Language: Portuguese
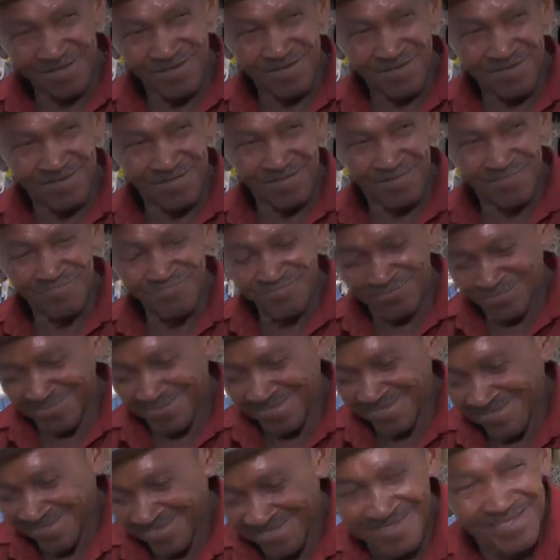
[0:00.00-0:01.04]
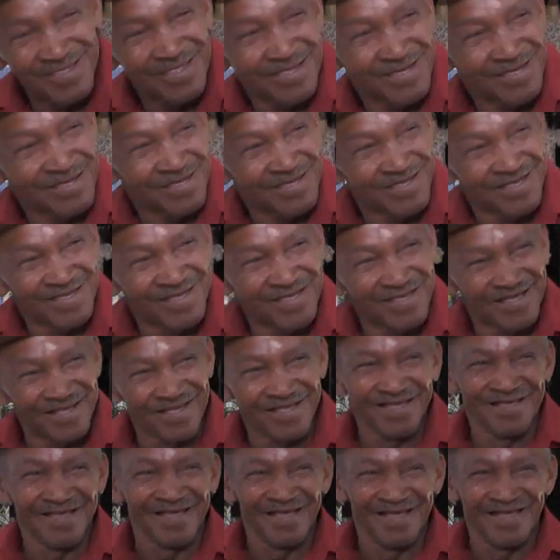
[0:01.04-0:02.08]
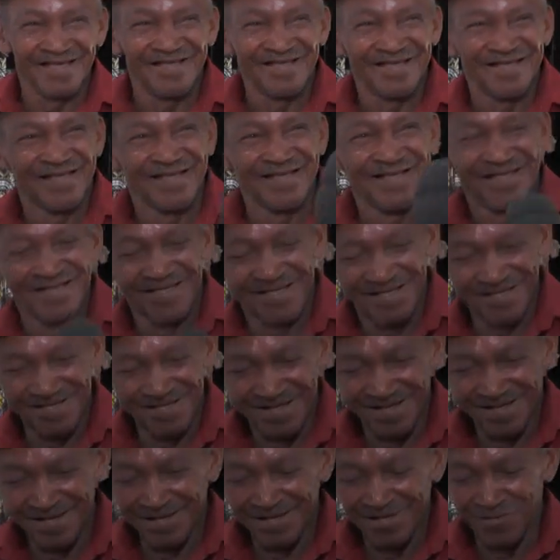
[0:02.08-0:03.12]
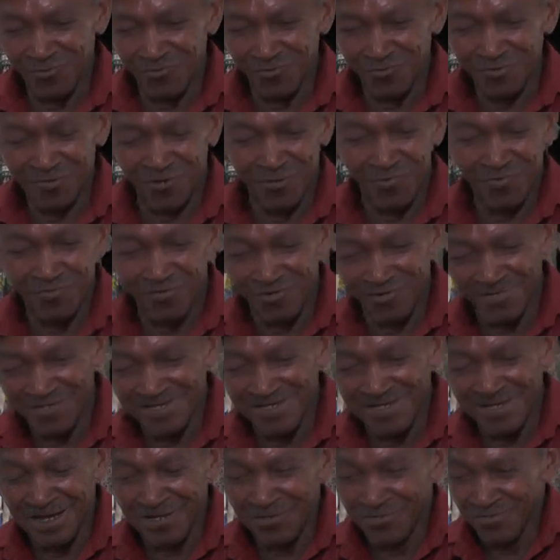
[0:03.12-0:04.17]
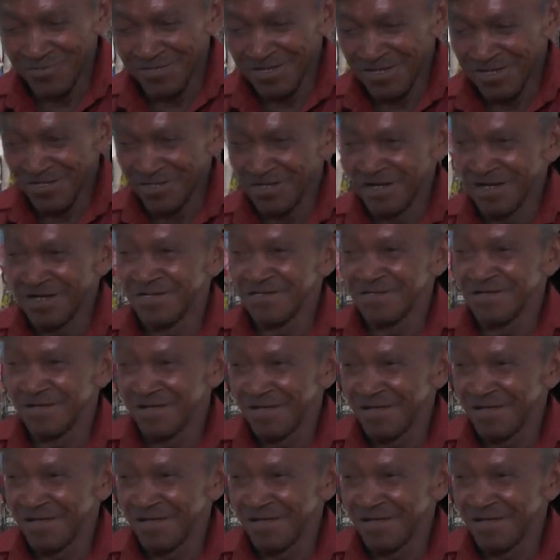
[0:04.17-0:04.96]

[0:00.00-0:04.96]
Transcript: idade é porque os políticos não estão dando aquela força. É, não dão força e a gente não tem idade.